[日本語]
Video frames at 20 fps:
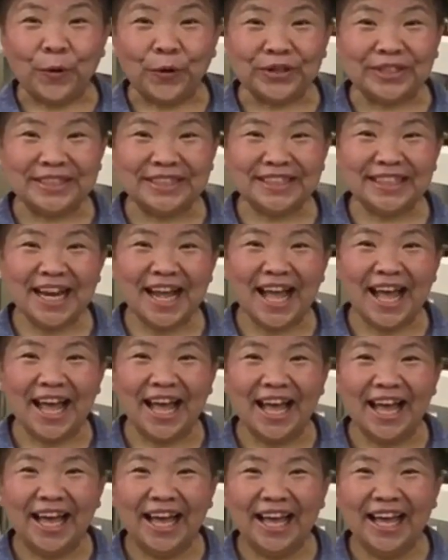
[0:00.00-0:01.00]
こちら、
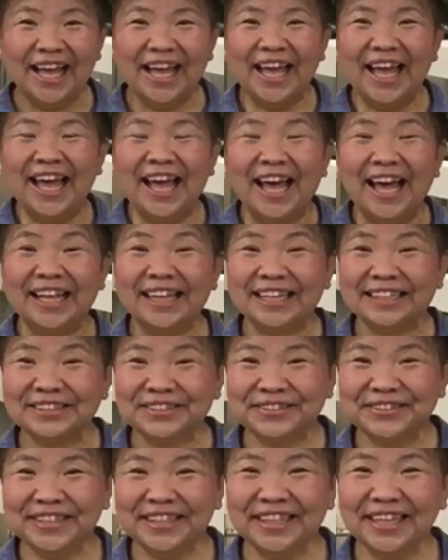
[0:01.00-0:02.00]
花
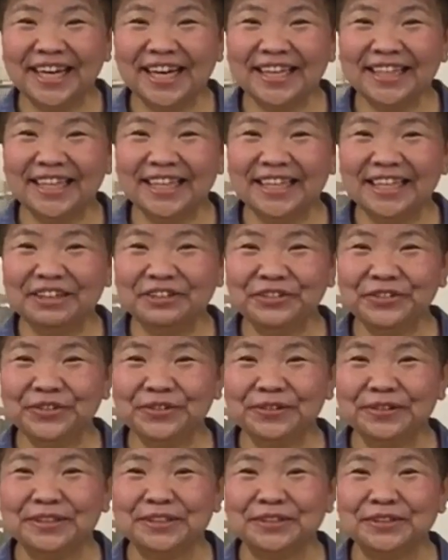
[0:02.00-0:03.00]
草人ガーデニング
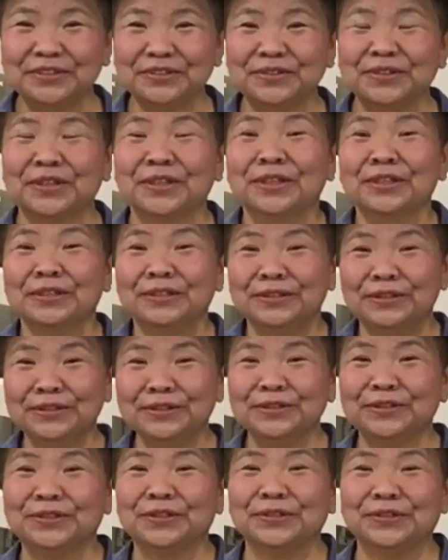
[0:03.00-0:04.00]
教室の
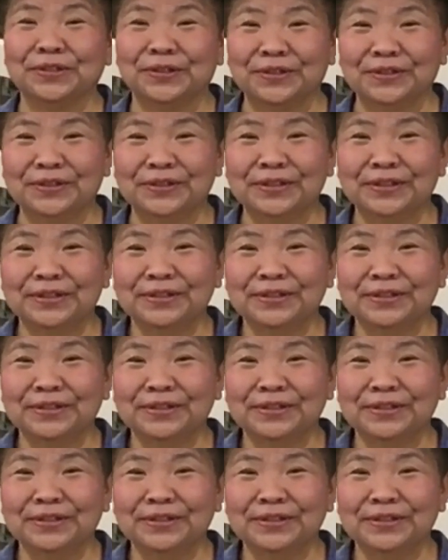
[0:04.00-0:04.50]
すぐ外、